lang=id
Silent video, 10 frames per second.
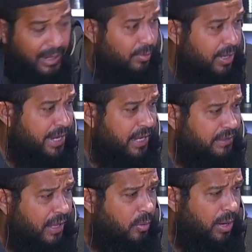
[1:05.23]
Kamulah yang
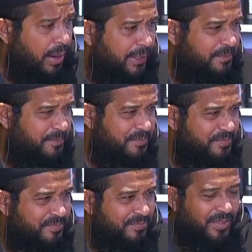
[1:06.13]
tahu kapan.
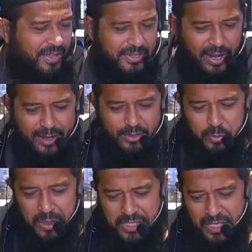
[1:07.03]
Jangan
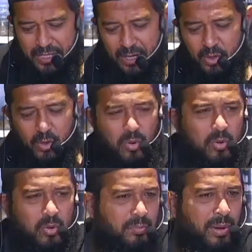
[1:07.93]
cuma sekedar
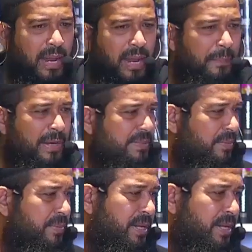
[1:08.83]
kugur balapan
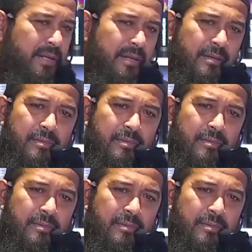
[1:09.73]
sama bini.